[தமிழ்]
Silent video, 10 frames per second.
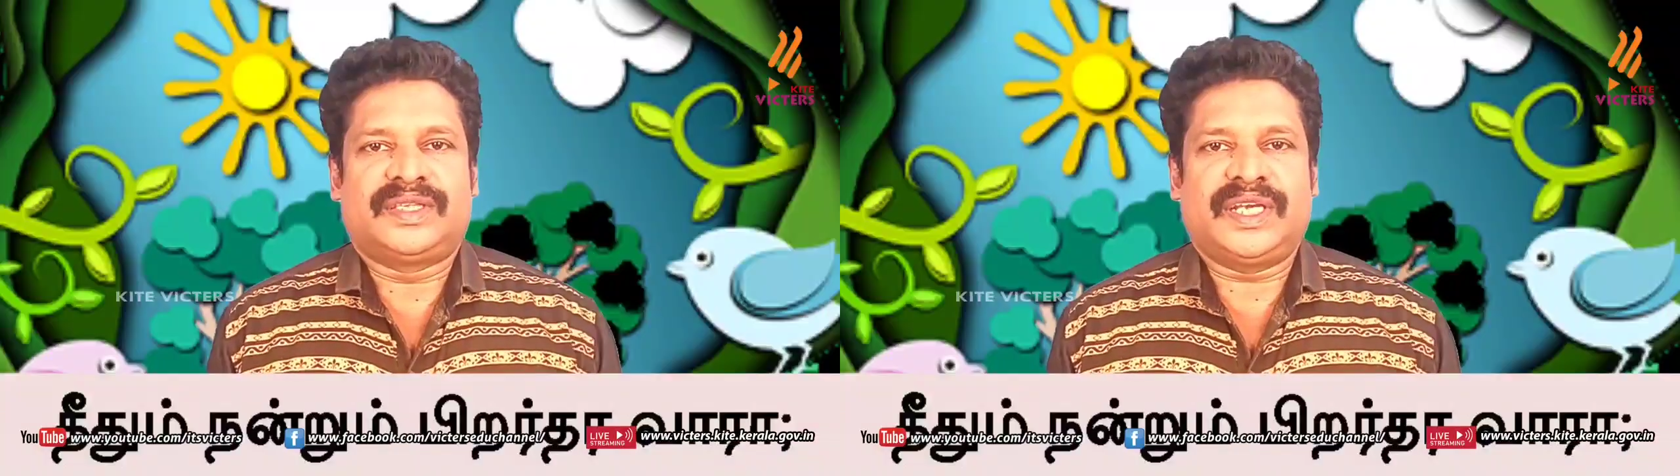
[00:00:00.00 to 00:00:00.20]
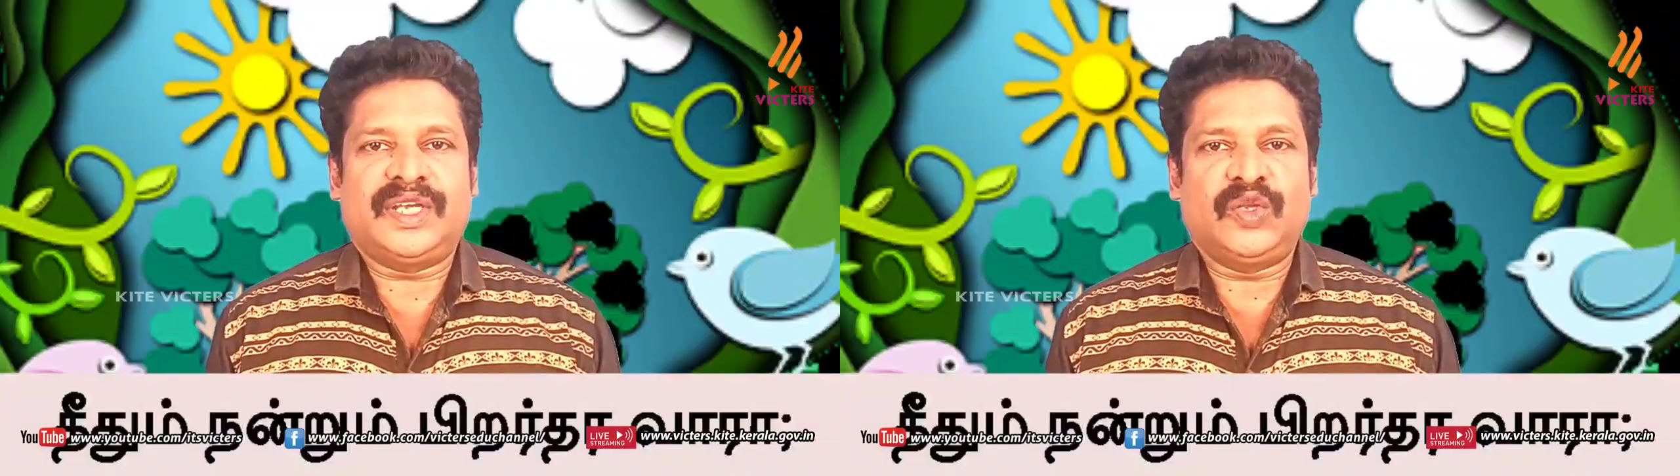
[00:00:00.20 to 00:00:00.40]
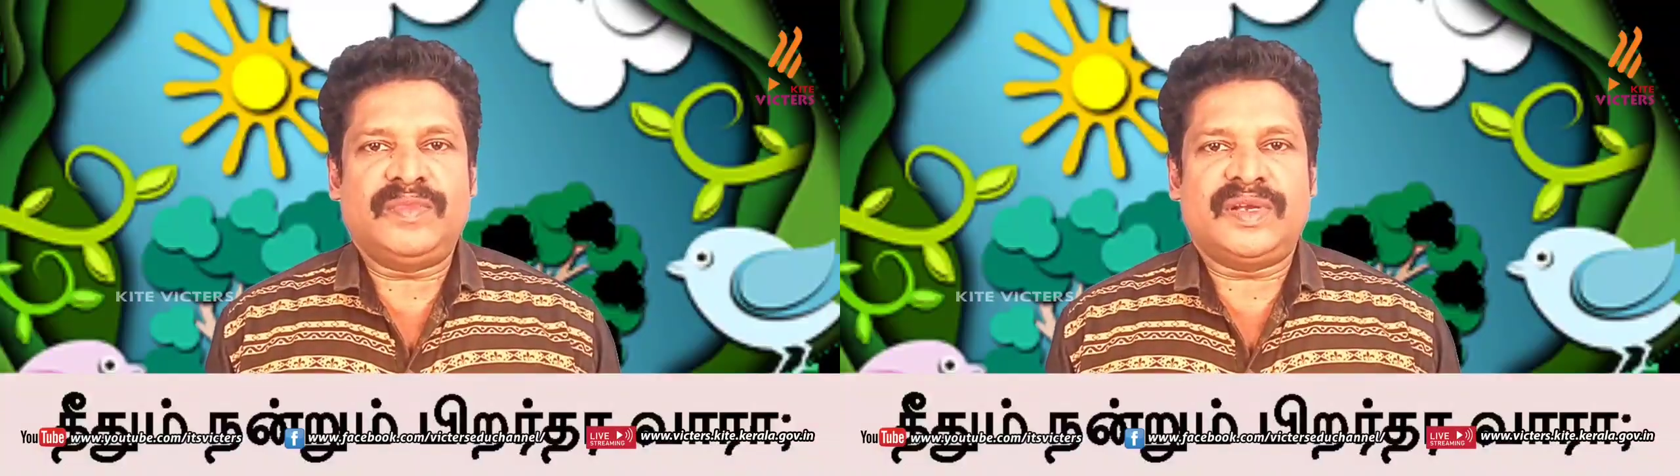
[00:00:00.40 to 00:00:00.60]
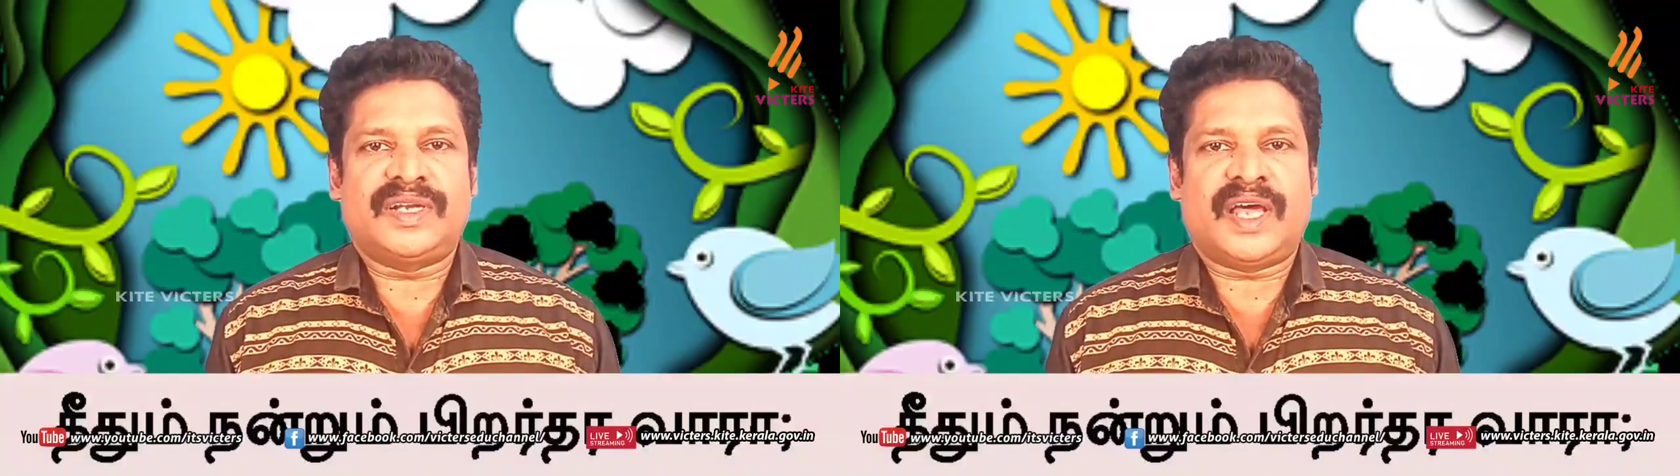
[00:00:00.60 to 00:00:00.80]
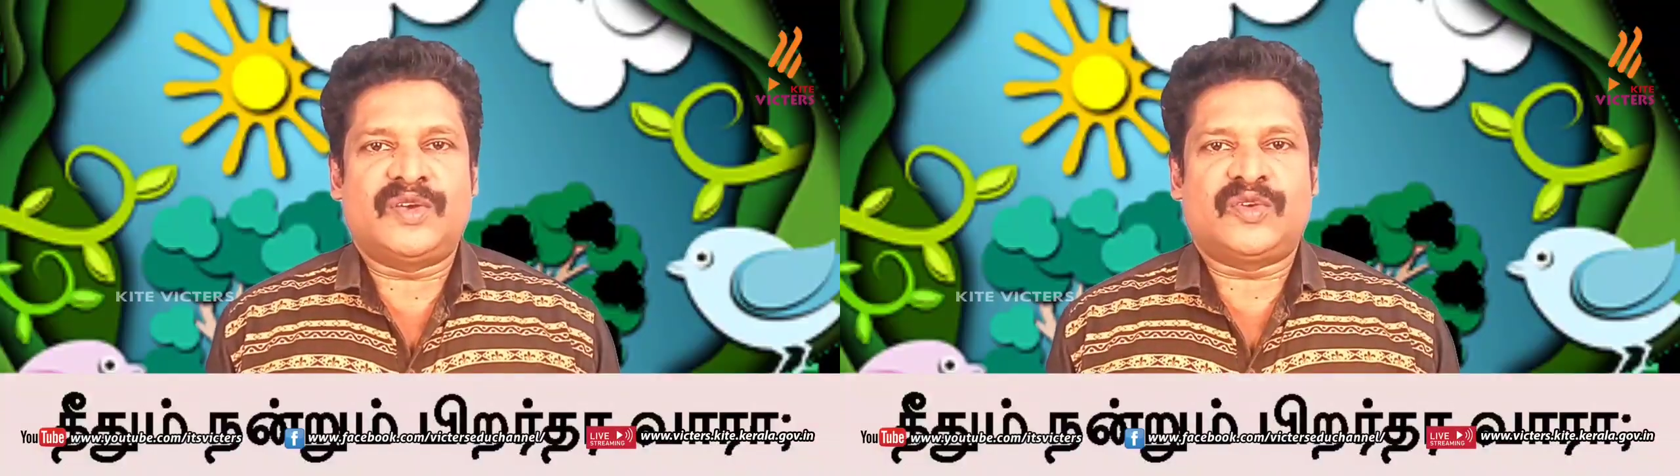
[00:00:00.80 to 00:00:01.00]
தீதும்
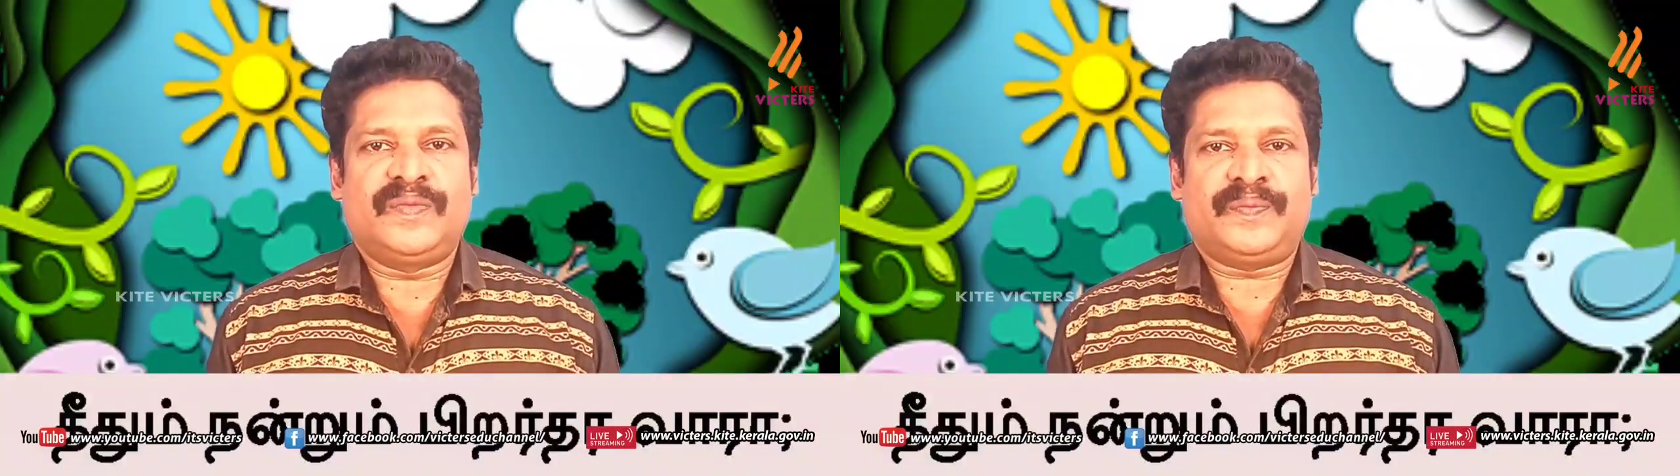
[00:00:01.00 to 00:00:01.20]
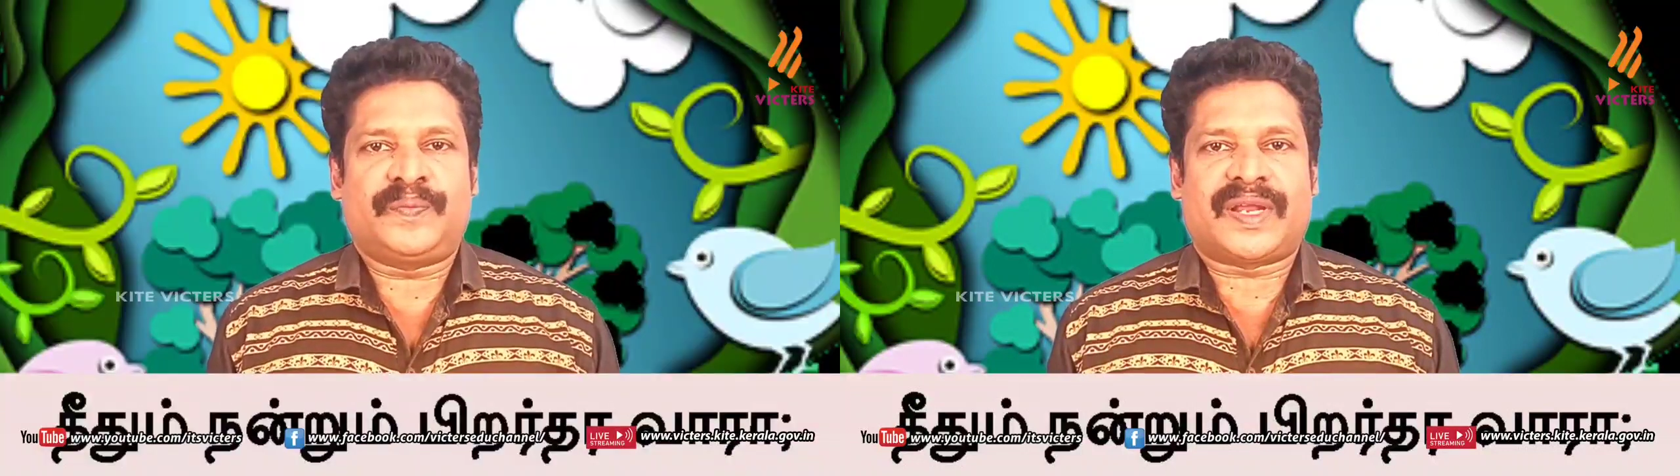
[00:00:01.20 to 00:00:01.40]
நன்றும்